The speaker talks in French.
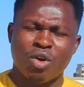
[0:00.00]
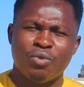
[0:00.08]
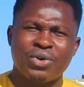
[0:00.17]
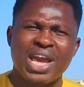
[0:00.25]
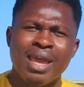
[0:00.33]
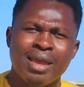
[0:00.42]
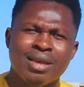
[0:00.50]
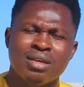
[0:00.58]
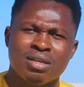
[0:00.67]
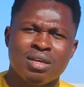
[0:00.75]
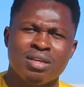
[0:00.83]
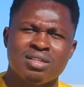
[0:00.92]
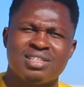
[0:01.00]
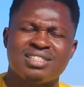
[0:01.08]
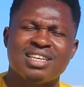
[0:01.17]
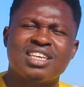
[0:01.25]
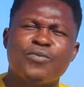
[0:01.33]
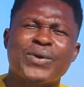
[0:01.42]
Vous voyez C'est
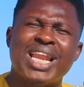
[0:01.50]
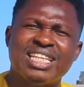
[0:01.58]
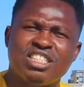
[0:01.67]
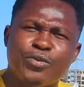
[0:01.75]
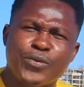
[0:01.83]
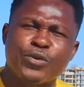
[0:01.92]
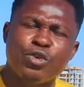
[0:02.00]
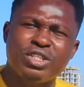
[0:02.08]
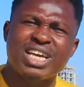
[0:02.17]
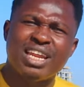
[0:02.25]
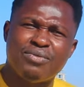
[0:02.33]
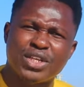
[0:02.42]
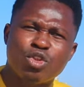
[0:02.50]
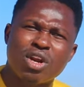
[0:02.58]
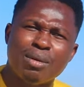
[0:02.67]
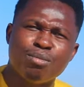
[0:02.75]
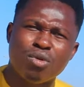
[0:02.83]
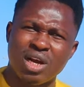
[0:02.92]
ce qui fait la difficulté des
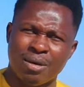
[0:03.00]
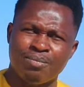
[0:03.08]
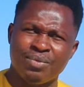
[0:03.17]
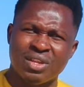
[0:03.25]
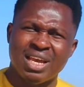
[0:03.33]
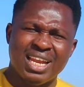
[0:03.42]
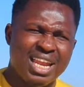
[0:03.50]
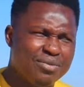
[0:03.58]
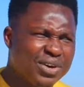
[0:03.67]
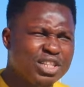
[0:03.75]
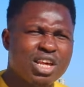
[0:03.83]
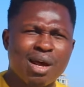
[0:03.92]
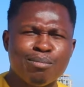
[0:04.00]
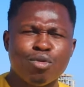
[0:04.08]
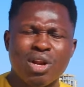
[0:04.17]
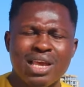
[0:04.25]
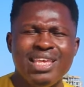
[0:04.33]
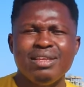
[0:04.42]
vendeurs ambulants. Les vendeurs
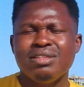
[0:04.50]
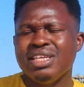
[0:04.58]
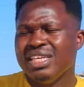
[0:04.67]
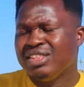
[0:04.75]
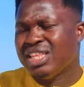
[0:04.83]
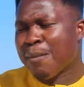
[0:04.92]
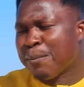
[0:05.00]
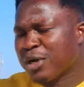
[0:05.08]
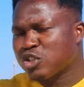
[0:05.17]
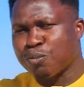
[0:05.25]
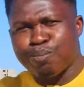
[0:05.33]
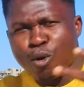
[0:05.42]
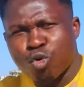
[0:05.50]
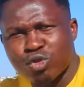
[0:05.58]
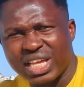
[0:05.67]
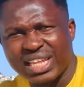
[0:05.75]
ambulants, ils, dépensent beaucoup